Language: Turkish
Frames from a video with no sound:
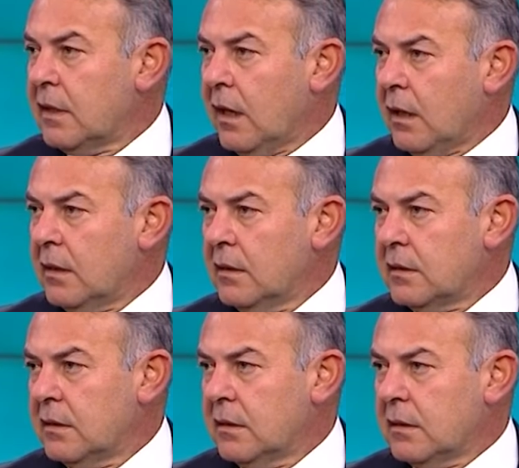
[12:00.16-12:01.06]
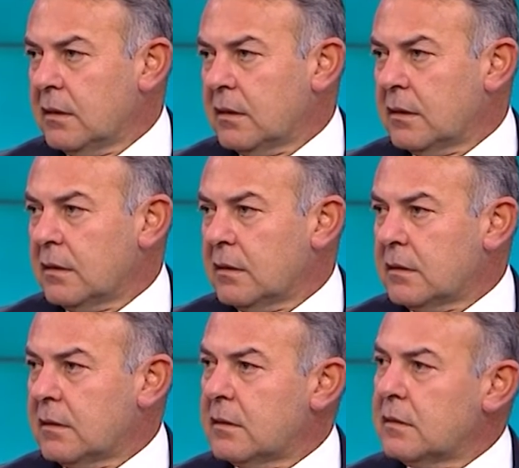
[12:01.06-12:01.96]
ağları e,
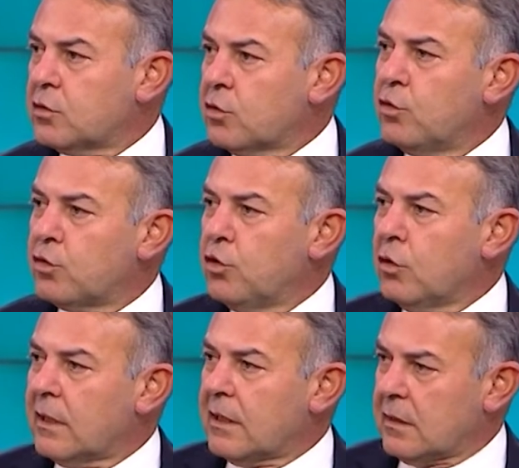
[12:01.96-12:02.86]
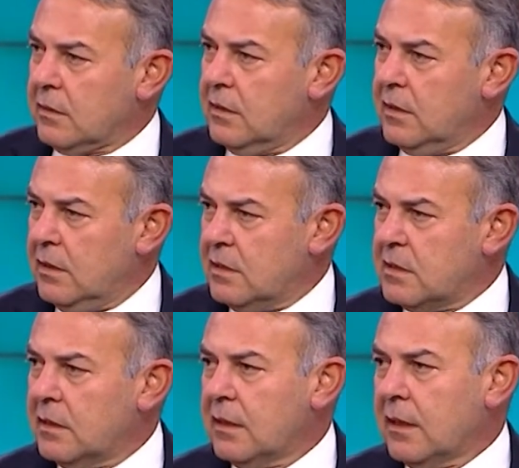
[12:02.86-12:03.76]
çok yüklü olarak e,
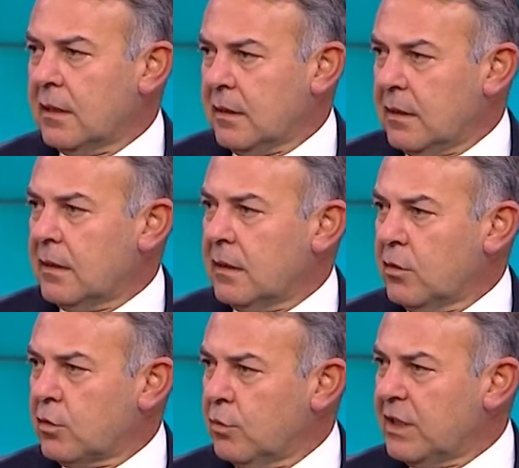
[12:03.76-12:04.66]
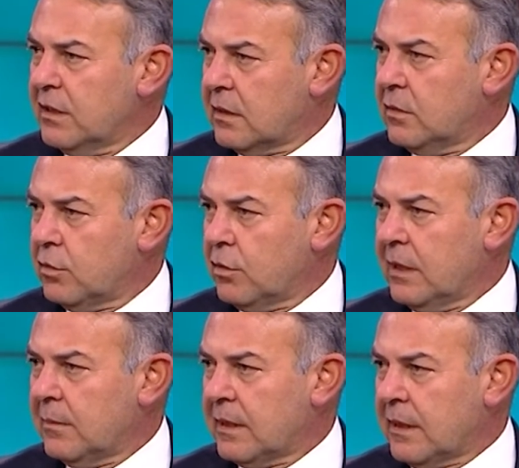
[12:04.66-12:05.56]
içinde e, yüklü balık
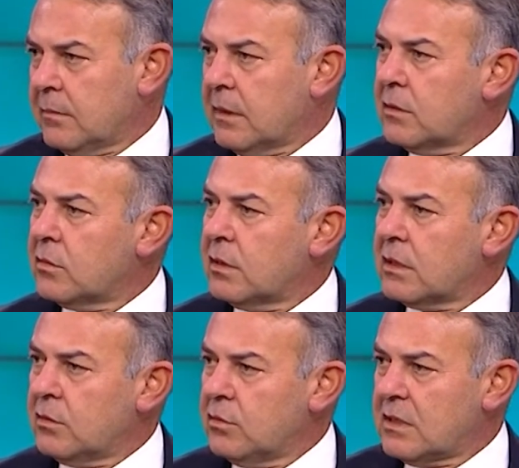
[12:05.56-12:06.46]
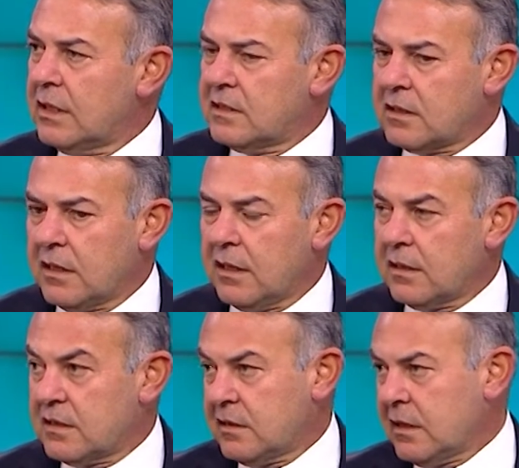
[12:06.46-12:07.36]
yüküyle beraber yukarı yüzeye çıkar
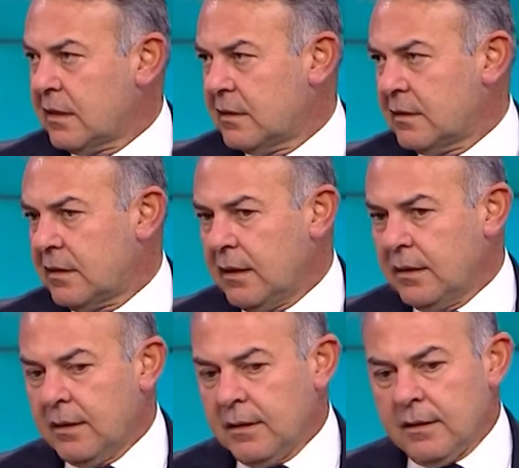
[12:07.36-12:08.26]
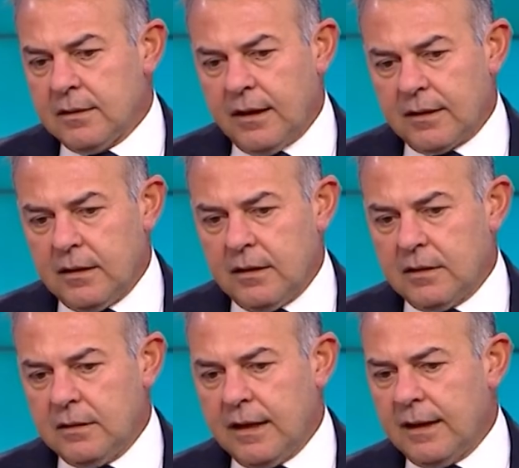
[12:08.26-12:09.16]
çıkartırken
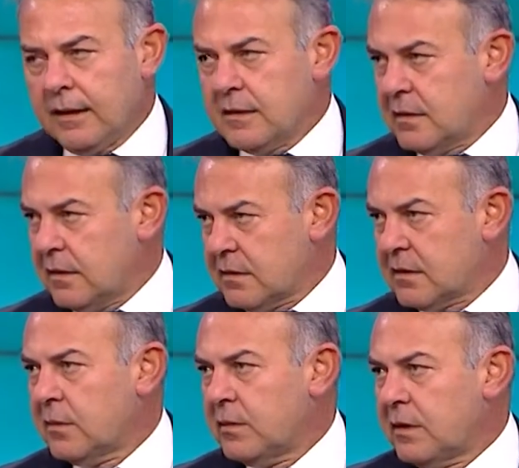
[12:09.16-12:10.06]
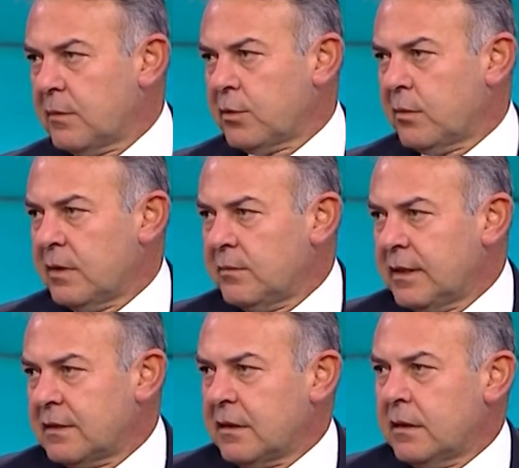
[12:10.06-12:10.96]
teknelerin dengesinde stabilite problemi
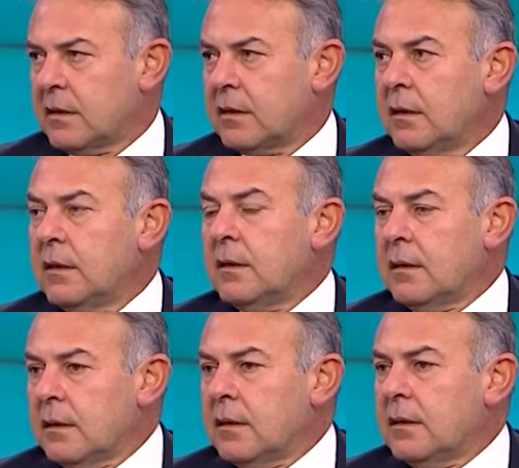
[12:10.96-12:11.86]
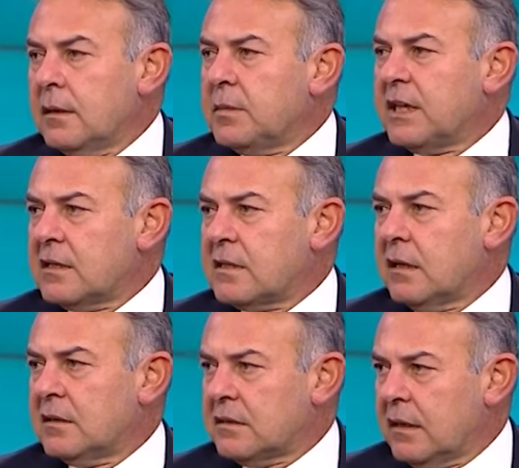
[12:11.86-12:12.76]
yaşayarak e, birkaç
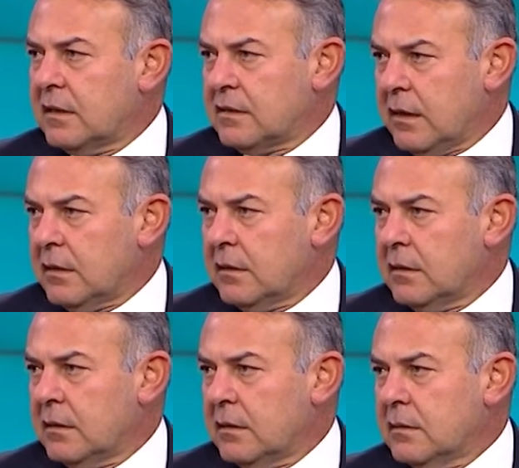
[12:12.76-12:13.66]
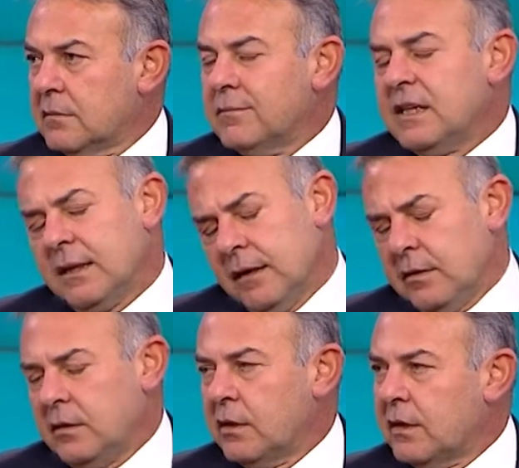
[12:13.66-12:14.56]
hadise yaşandı. Devriliyor mu?
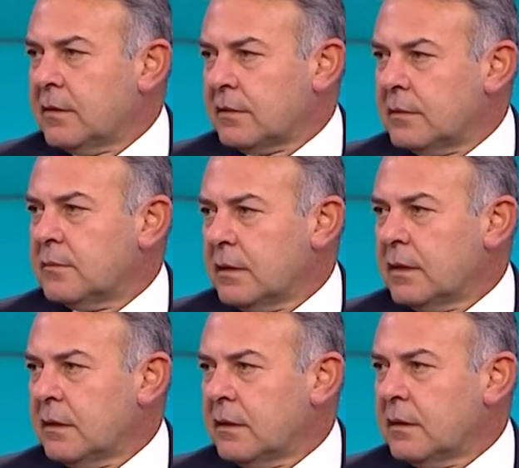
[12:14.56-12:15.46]
Devriliyor evet. E,